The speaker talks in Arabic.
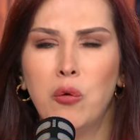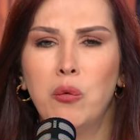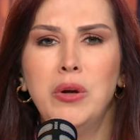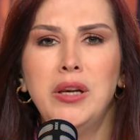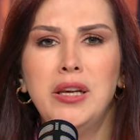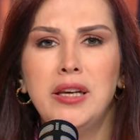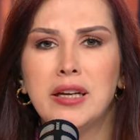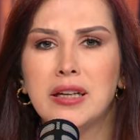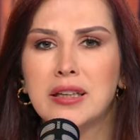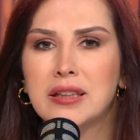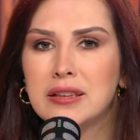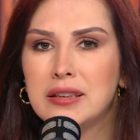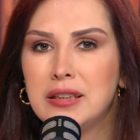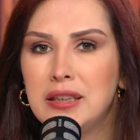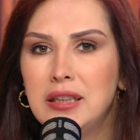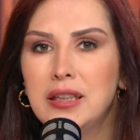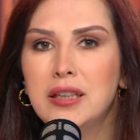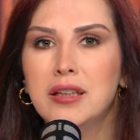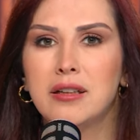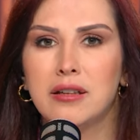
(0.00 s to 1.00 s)
واللي
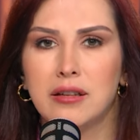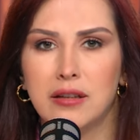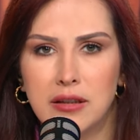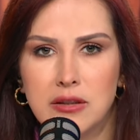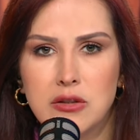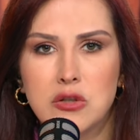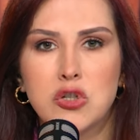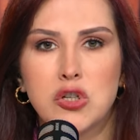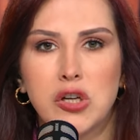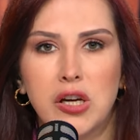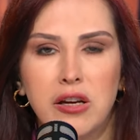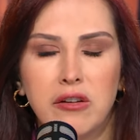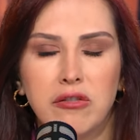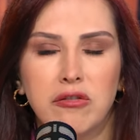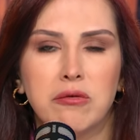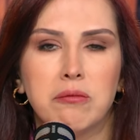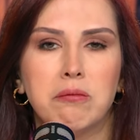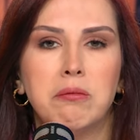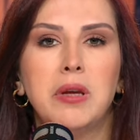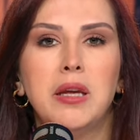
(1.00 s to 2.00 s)
كتير
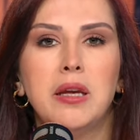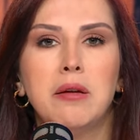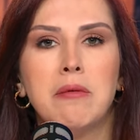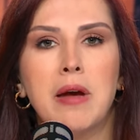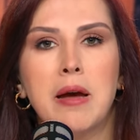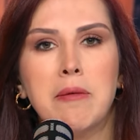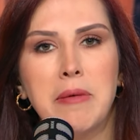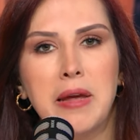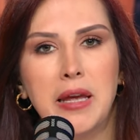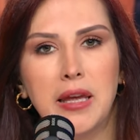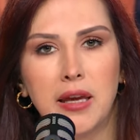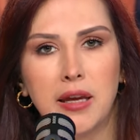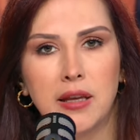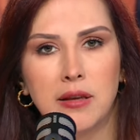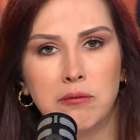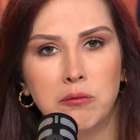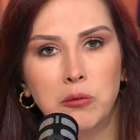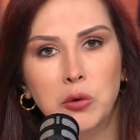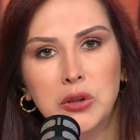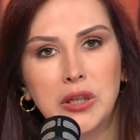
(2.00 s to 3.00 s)
انشاف
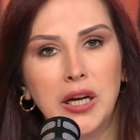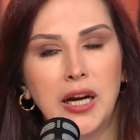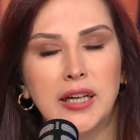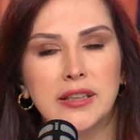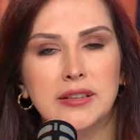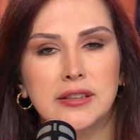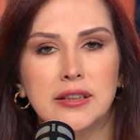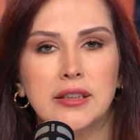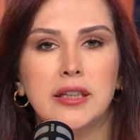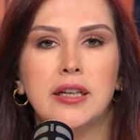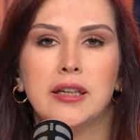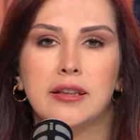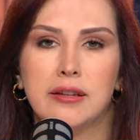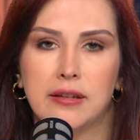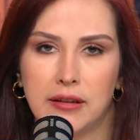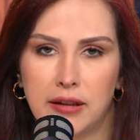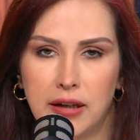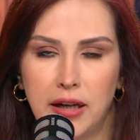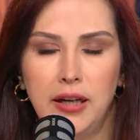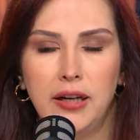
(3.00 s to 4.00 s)
بأماكن متعددة
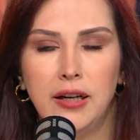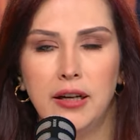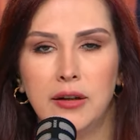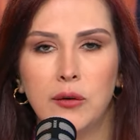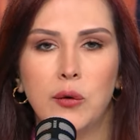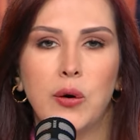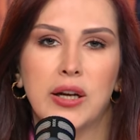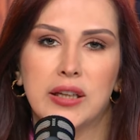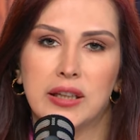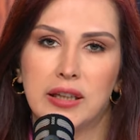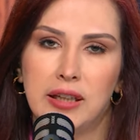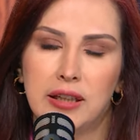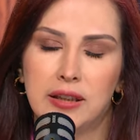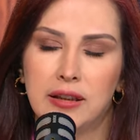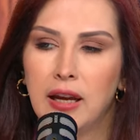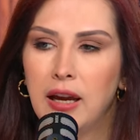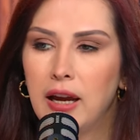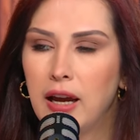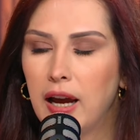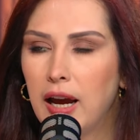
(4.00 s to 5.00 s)
تريلر
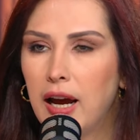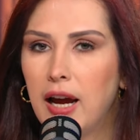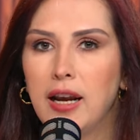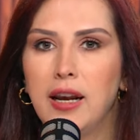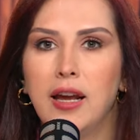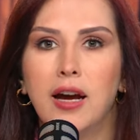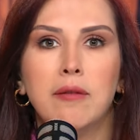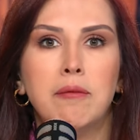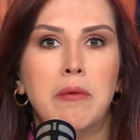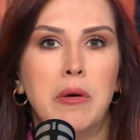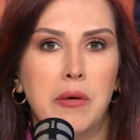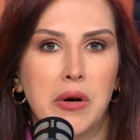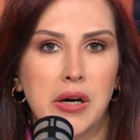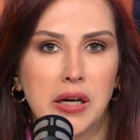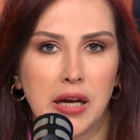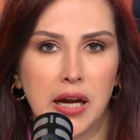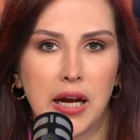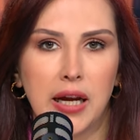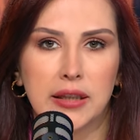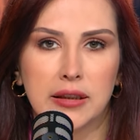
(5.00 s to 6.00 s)
وأكيد على
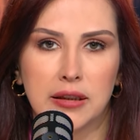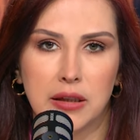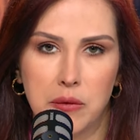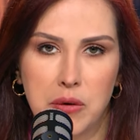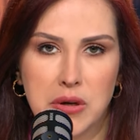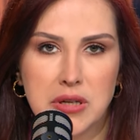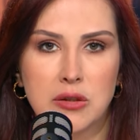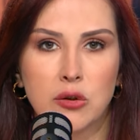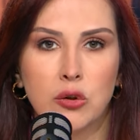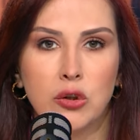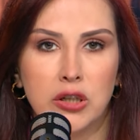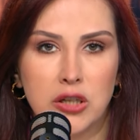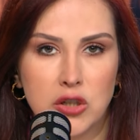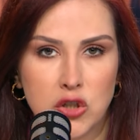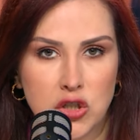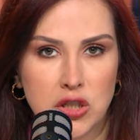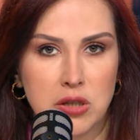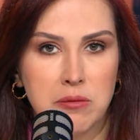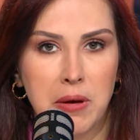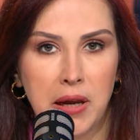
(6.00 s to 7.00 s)
مواقع التواصل
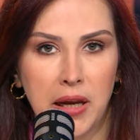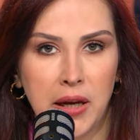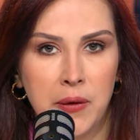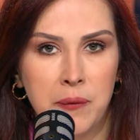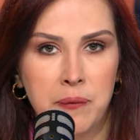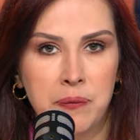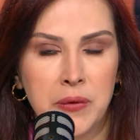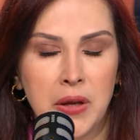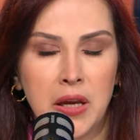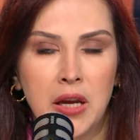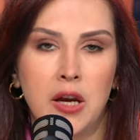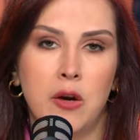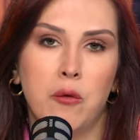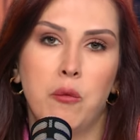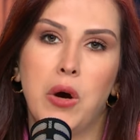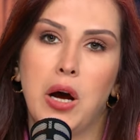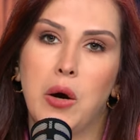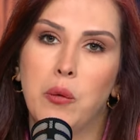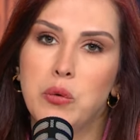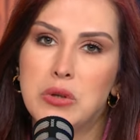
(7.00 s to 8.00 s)
الاجتماعي
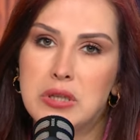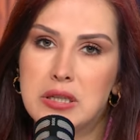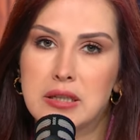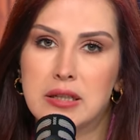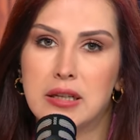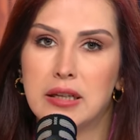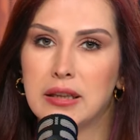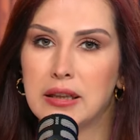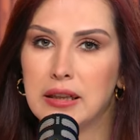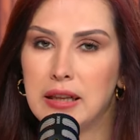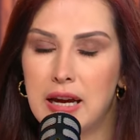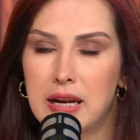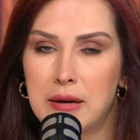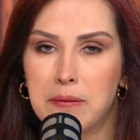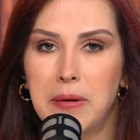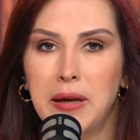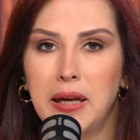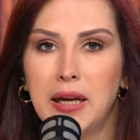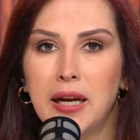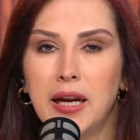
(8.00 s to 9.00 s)
ووصلت
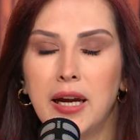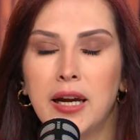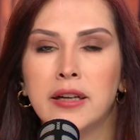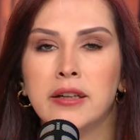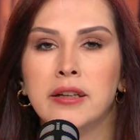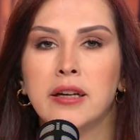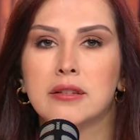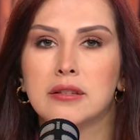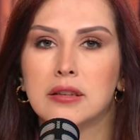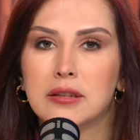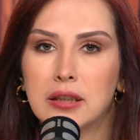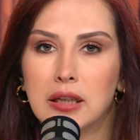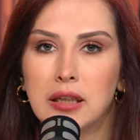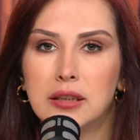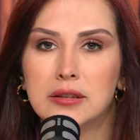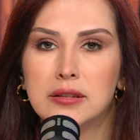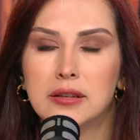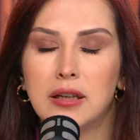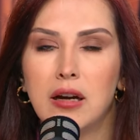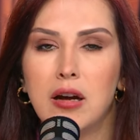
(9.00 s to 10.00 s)
الأرباح أنها
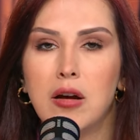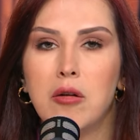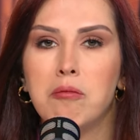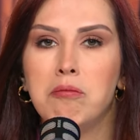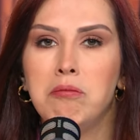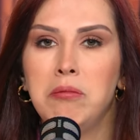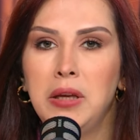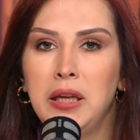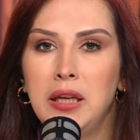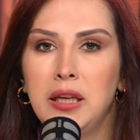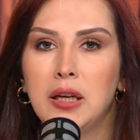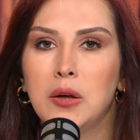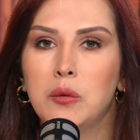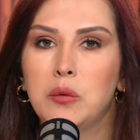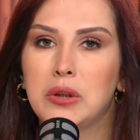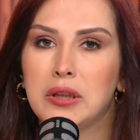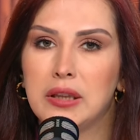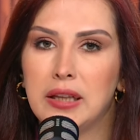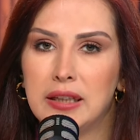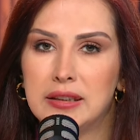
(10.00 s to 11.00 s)
تتخطى
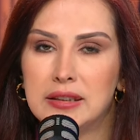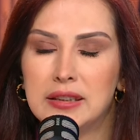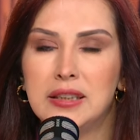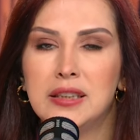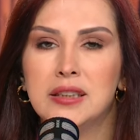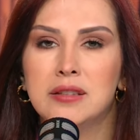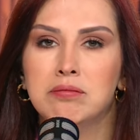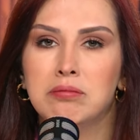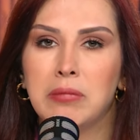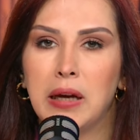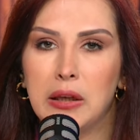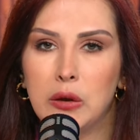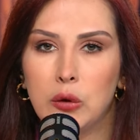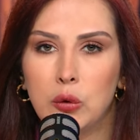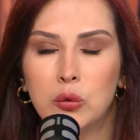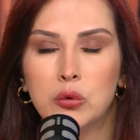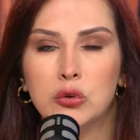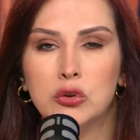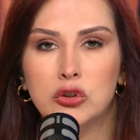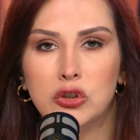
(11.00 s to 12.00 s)
130
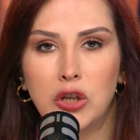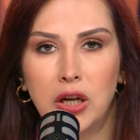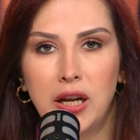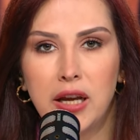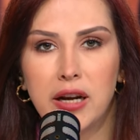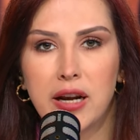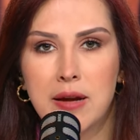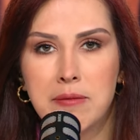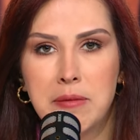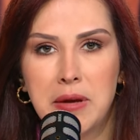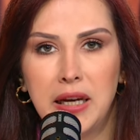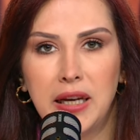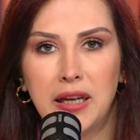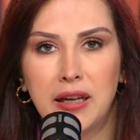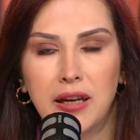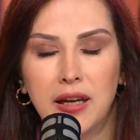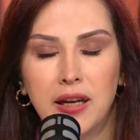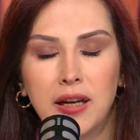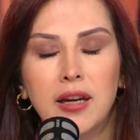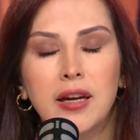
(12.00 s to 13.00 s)
مليون دولار
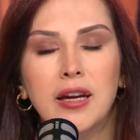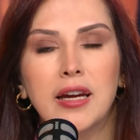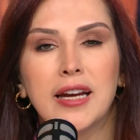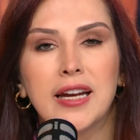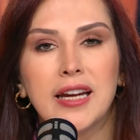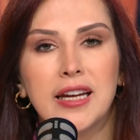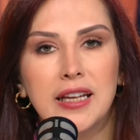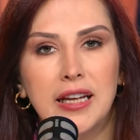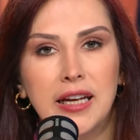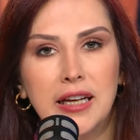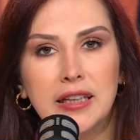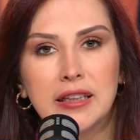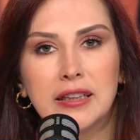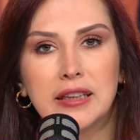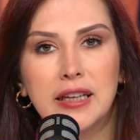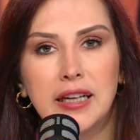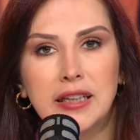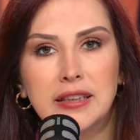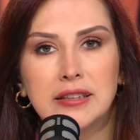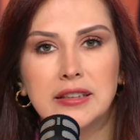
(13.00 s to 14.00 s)
أمريكي خلال
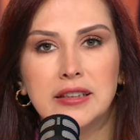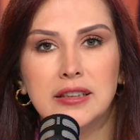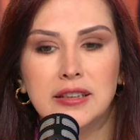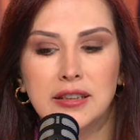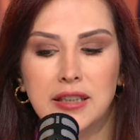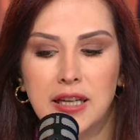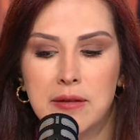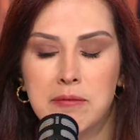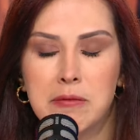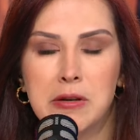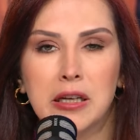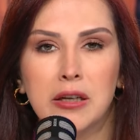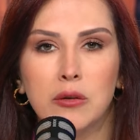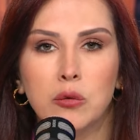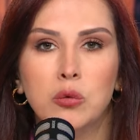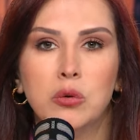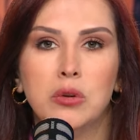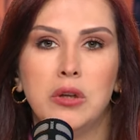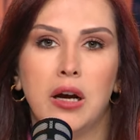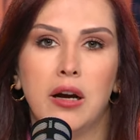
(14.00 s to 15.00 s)
ثلاثة أيام
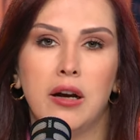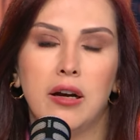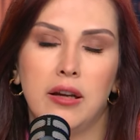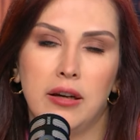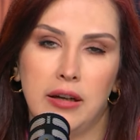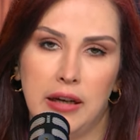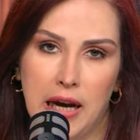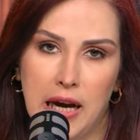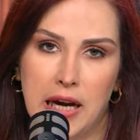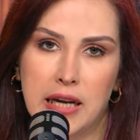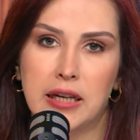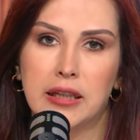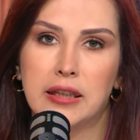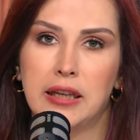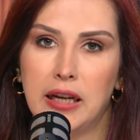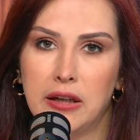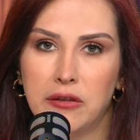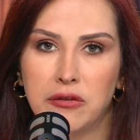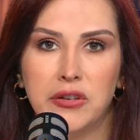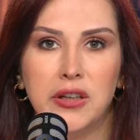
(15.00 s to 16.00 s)
الأولى لعرض
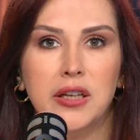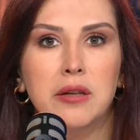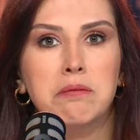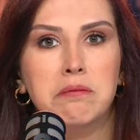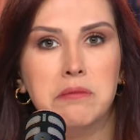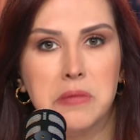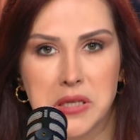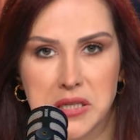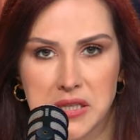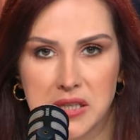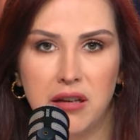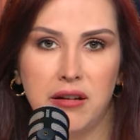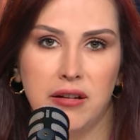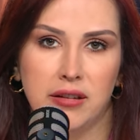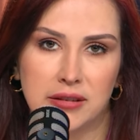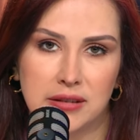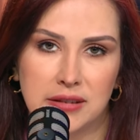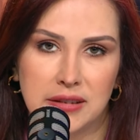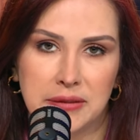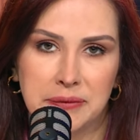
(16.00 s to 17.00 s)
هالفيلم
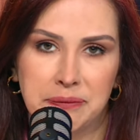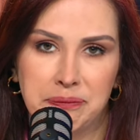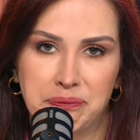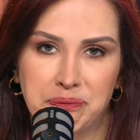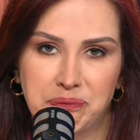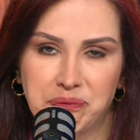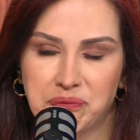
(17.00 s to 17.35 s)
بالسلط